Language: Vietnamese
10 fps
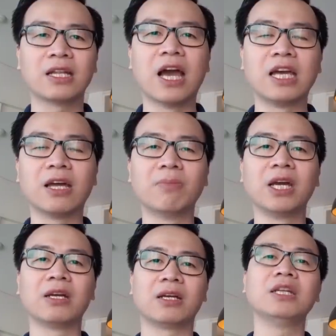thể hiện
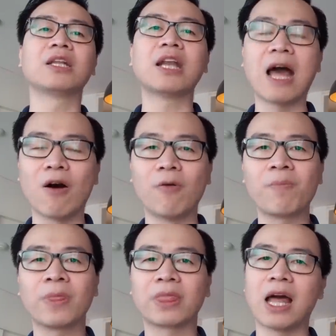mình như thế nào
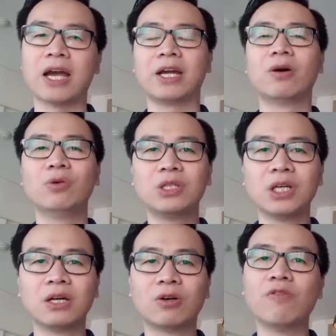tại đấu
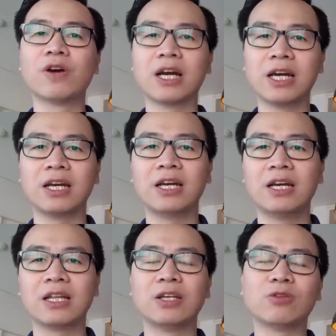trường khu vực đây
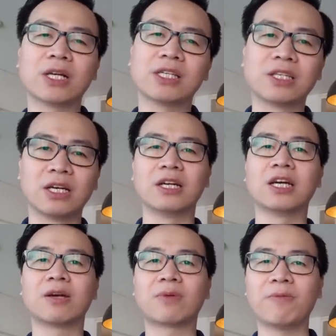thì chúng ta sẽ chờ đợi
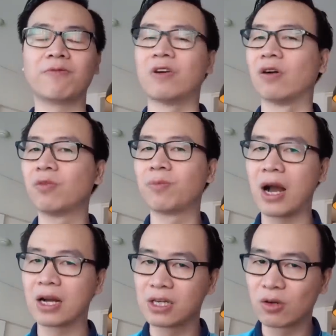AF Cup và huấn luyện
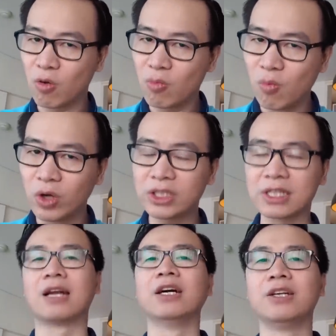Park Hang-seo cũng muốn
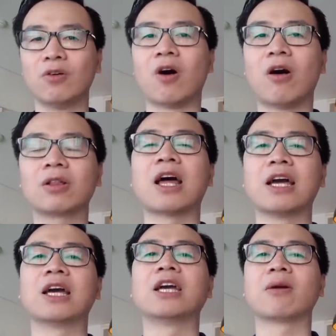trả lời điều đó
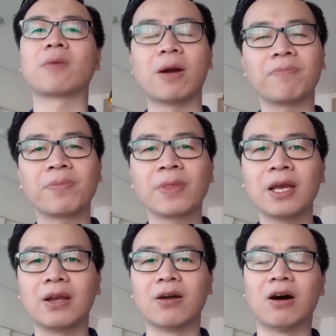tại AF Cup.
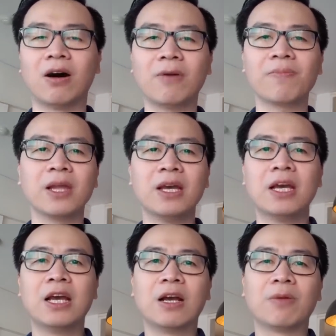Đó.
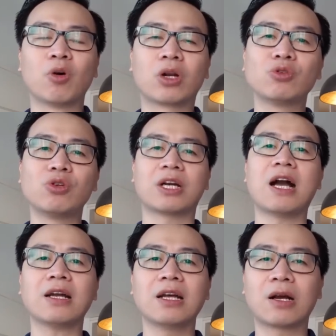Một câu chuyện
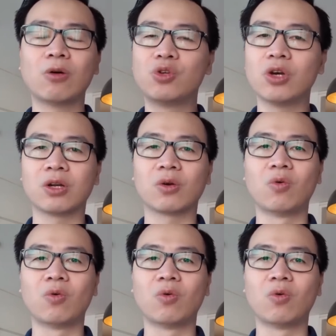khác đây là câu chuyện